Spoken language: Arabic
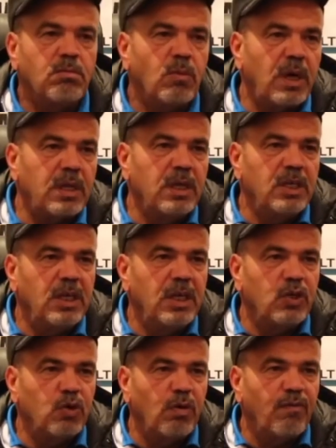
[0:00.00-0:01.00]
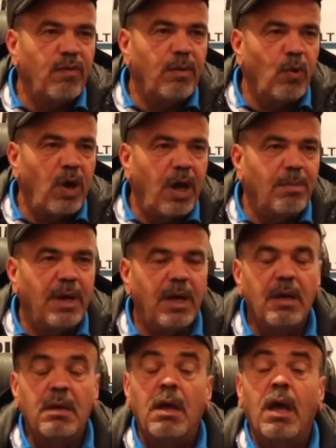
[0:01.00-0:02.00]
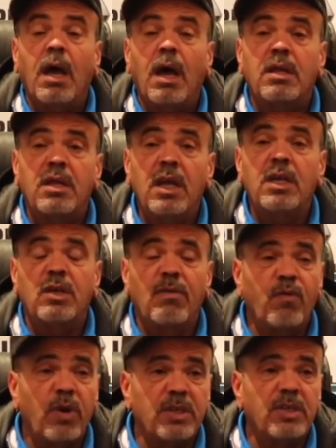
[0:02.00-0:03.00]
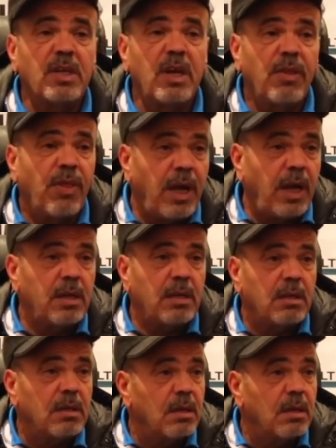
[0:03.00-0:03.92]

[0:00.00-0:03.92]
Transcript: وقت نجي نشوف في المقابله قديش الفرص اللي ضاعت